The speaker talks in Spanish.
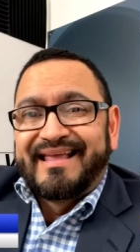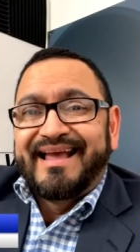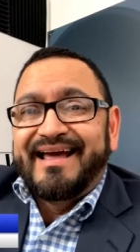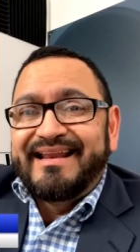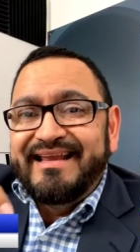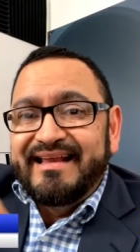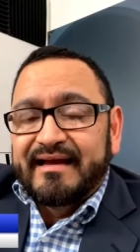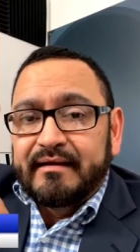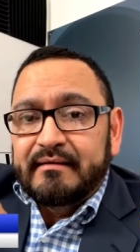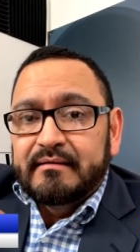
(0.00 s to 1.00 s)
¿Qué
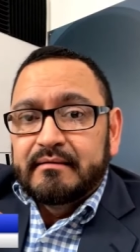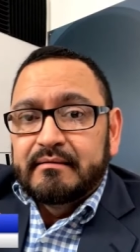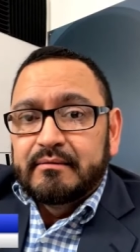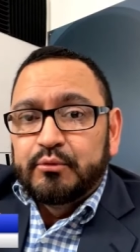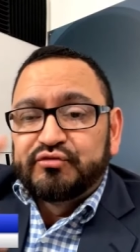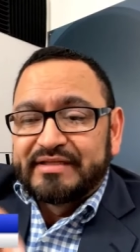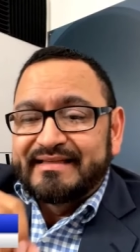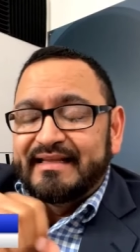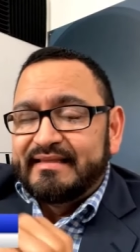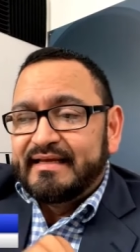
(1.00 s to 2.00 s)
haría
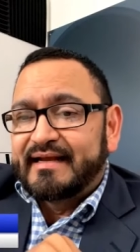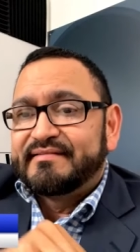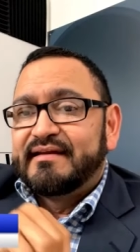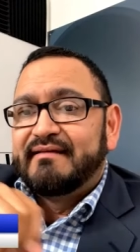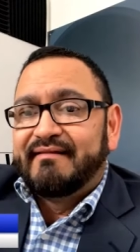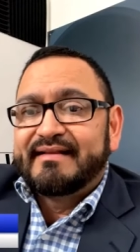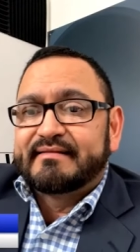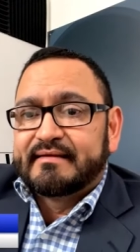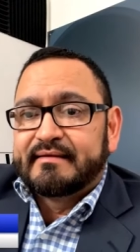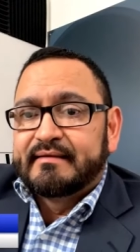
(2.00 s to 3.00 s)
usted el día que se
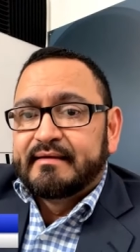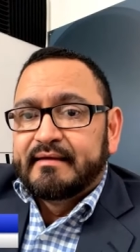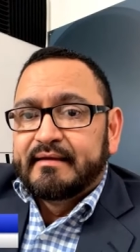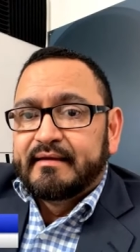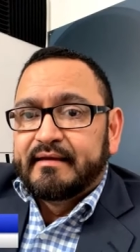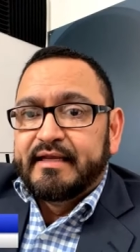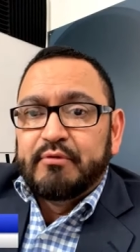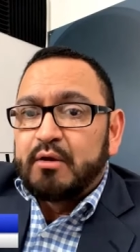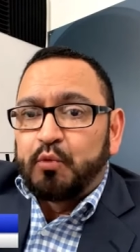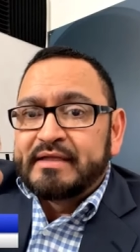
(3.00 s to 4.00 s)
levante
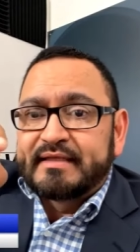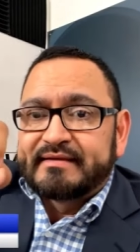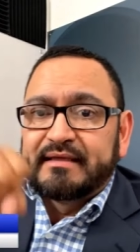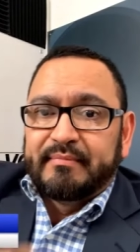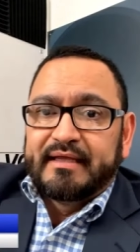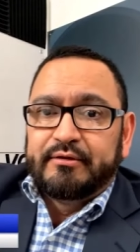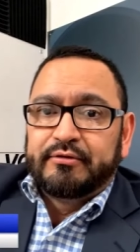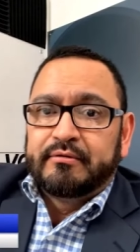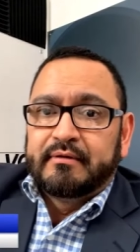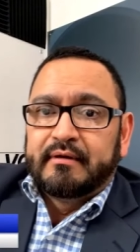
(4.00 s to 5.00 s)
y no encuentre este
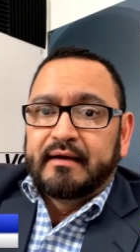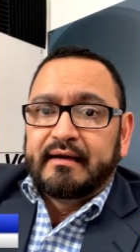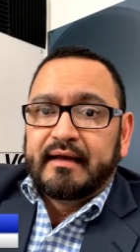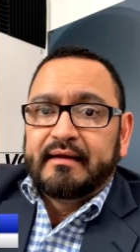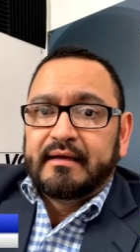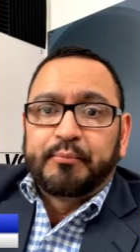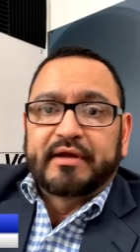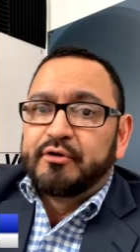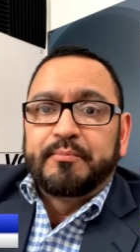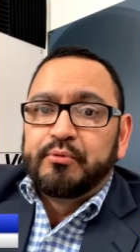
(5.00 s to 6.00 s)
medio al aire
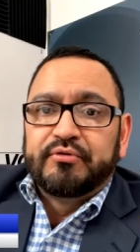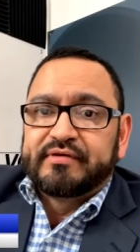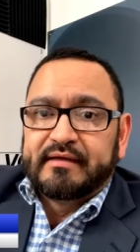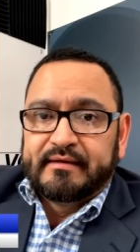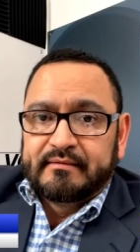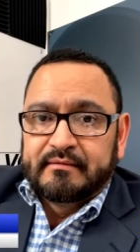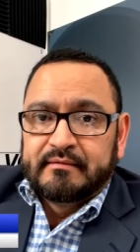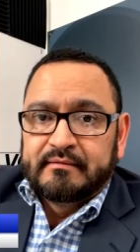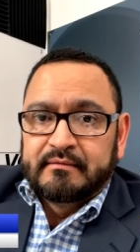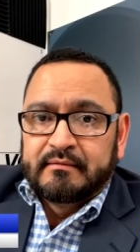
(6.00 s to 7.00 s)
porque no pudo seguir?
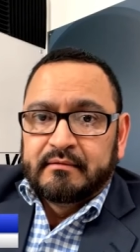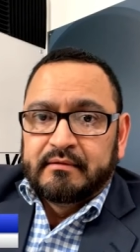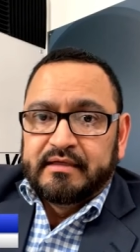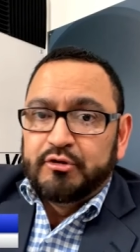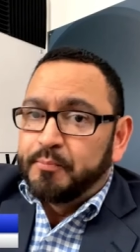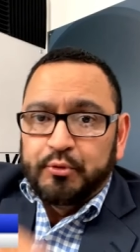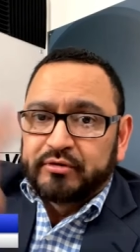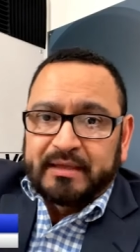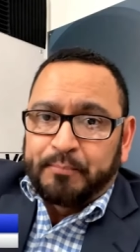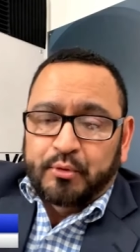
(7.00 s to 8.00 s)
Y no
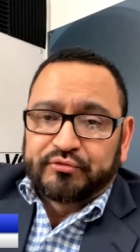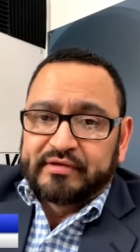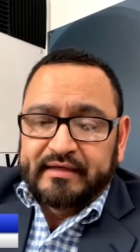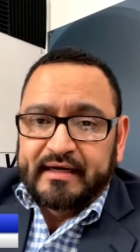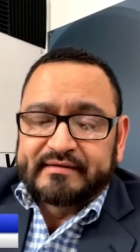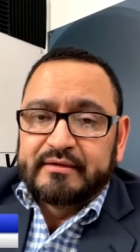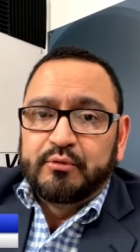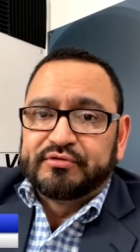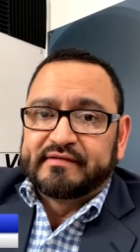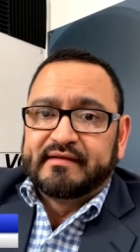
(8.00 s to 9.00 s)
pudo tampoco seguir
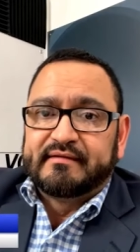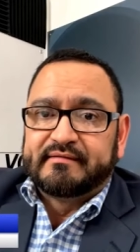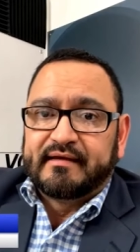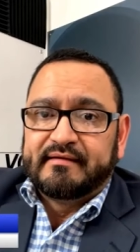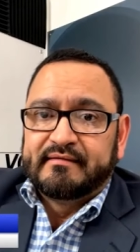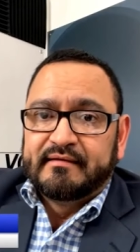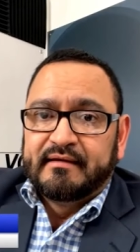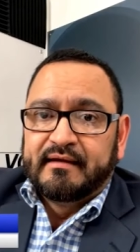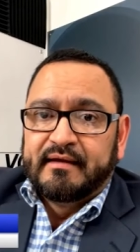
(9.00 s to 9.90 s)
artículo 66.